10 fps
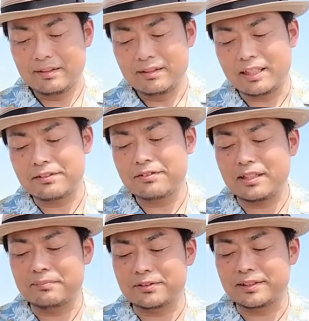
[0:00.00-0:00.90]

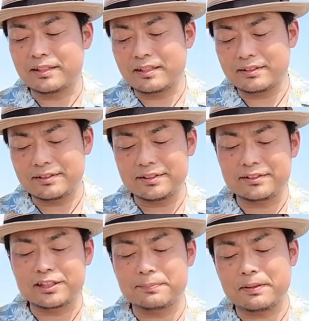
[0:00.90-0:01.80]
ライフラインもつながらず、
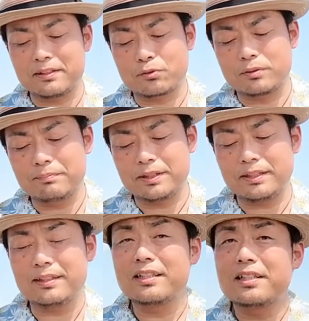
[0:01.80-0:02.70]
スーパーやコンビニ